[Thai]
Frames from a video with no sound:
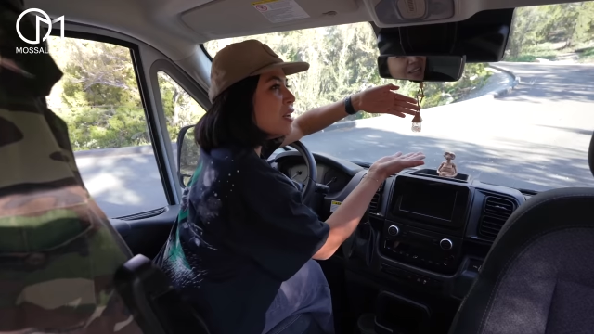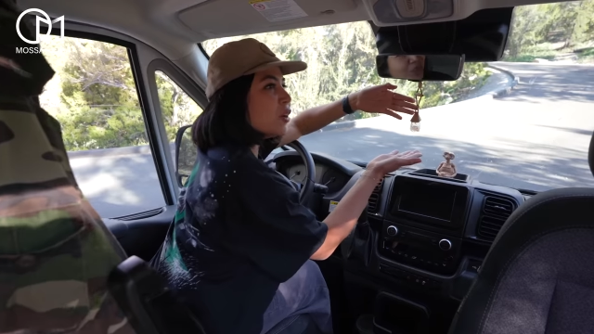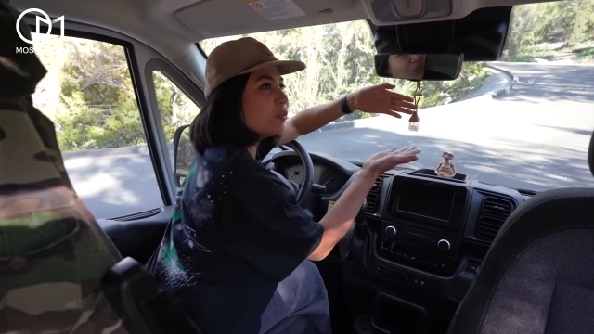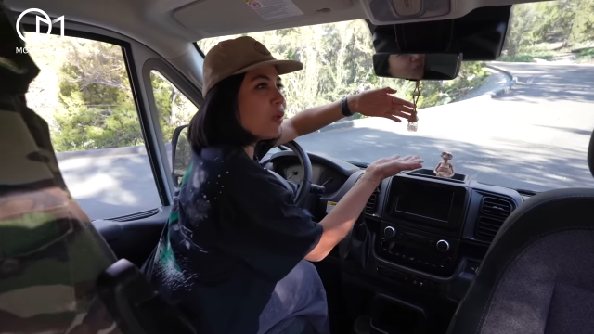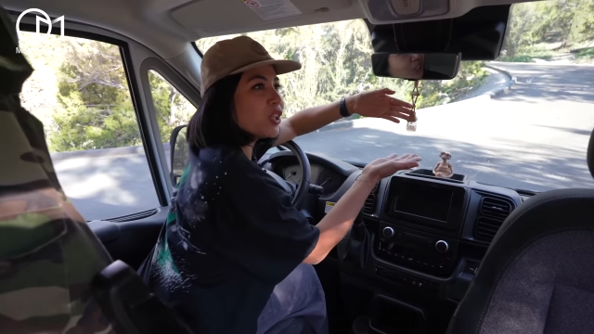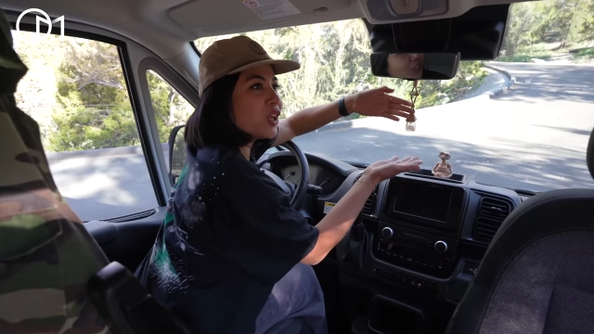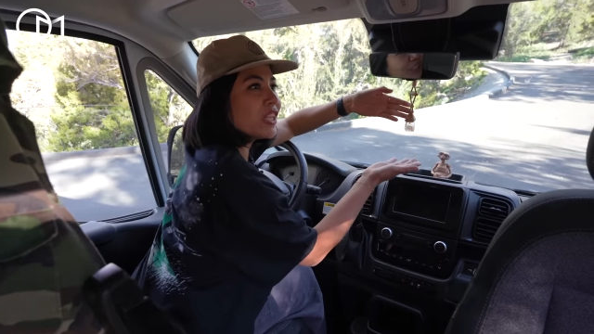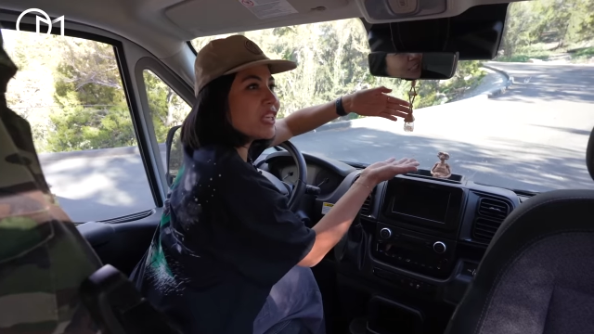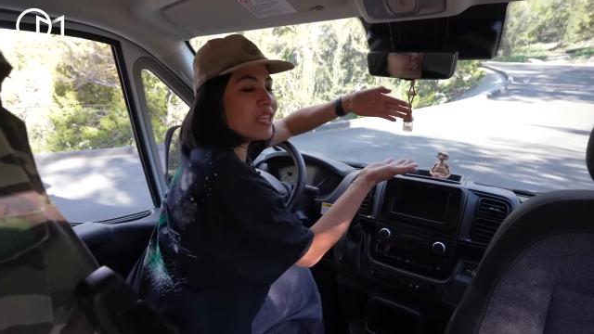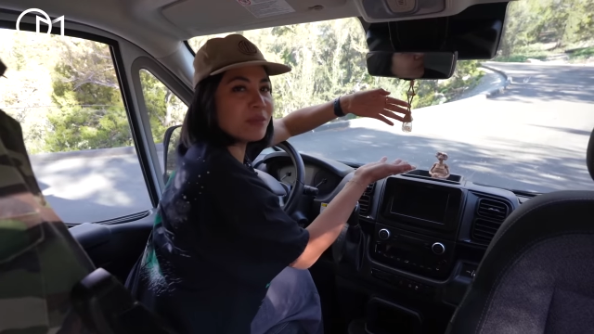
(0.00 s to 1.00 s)
รถมอสตอน
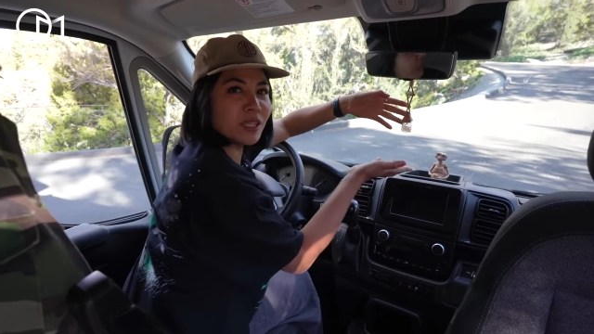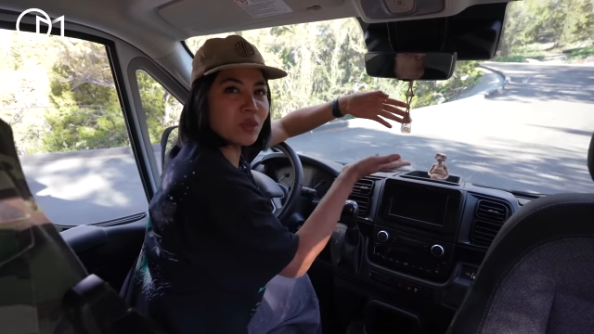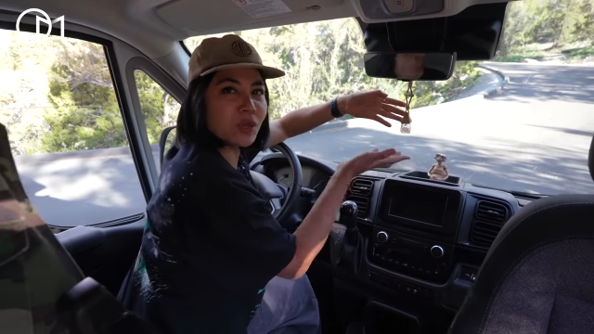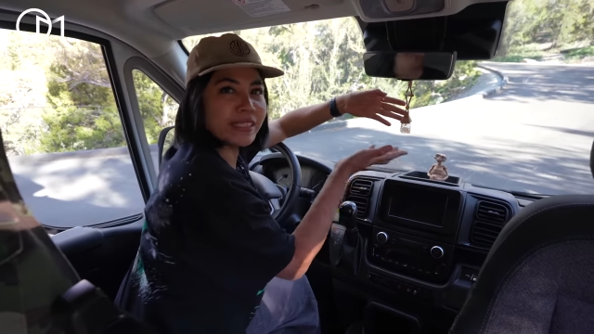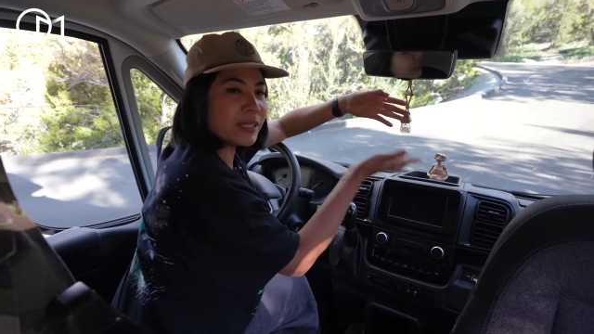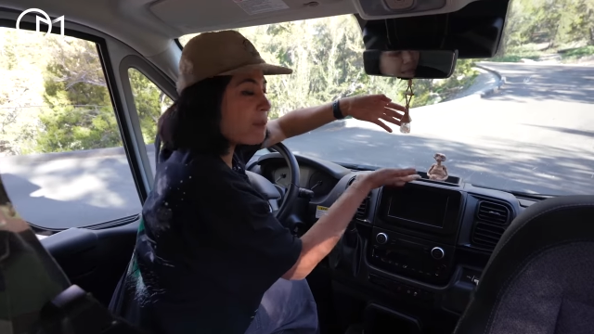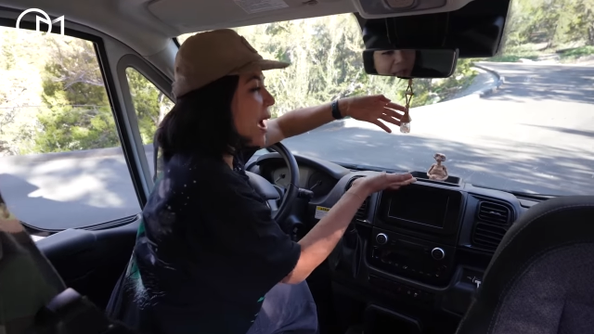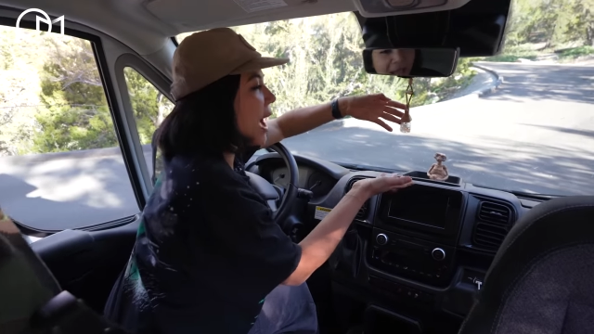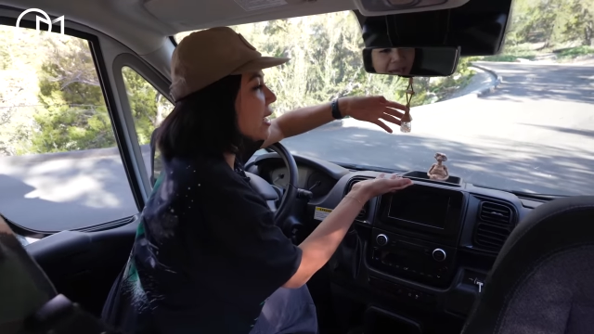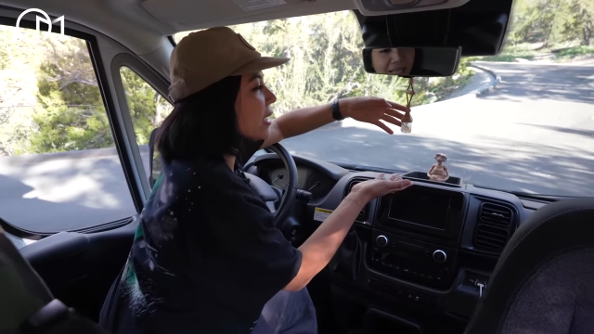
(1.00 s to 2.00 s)
นี้กลิ่นเหมือนอยู่ในส
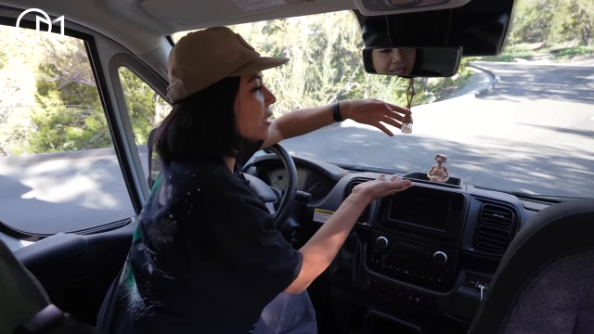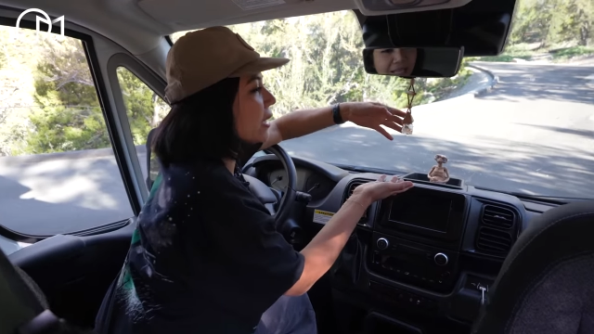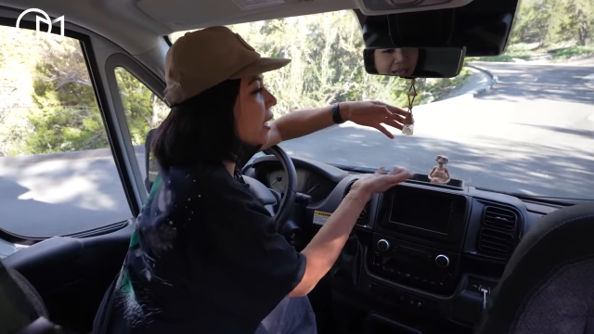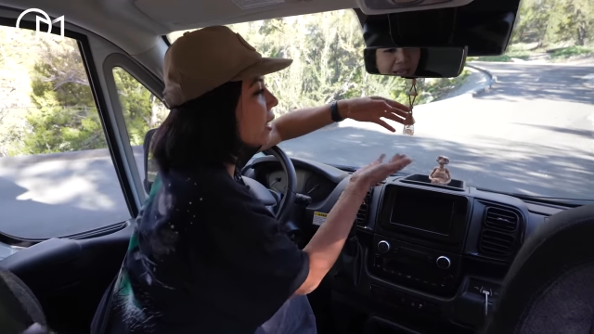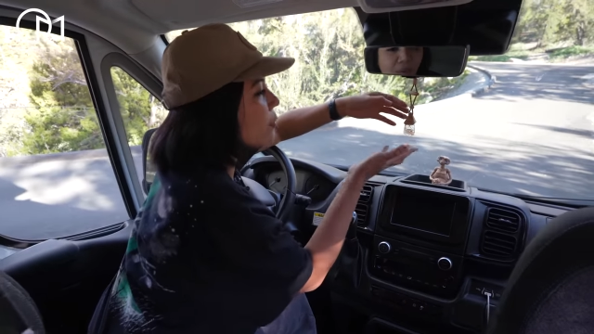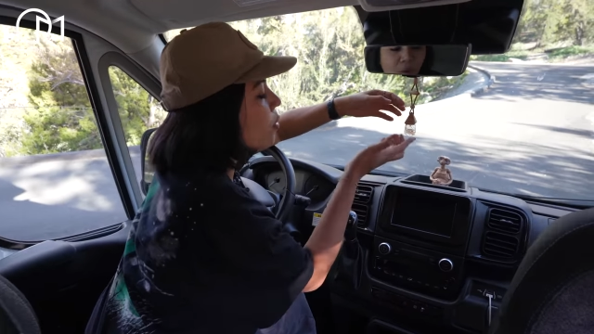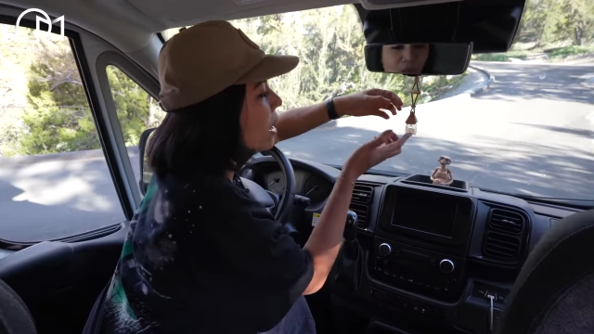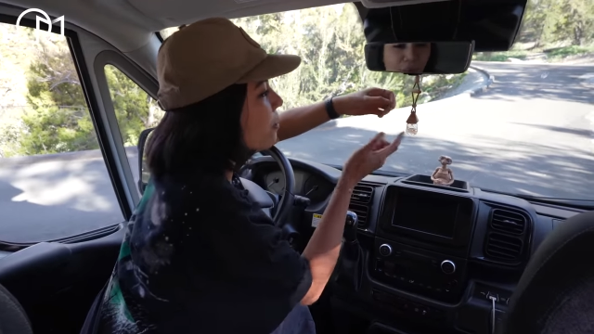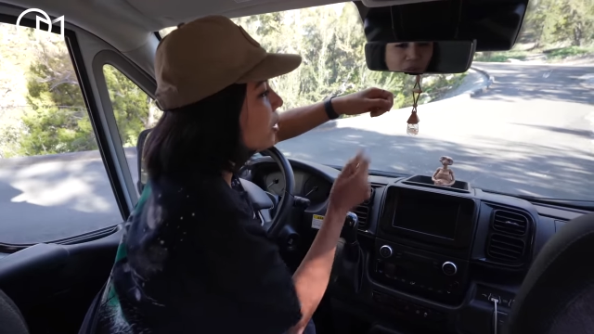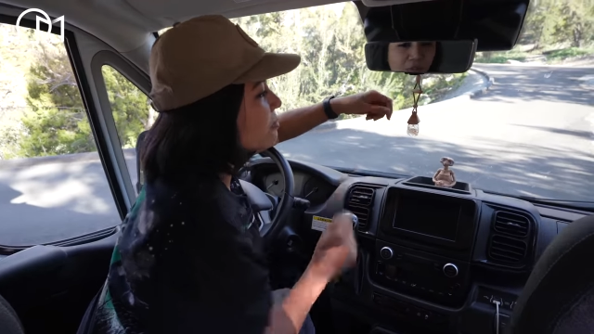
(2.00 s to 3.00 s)
ปาเลยนะคะเพราะว่ามอส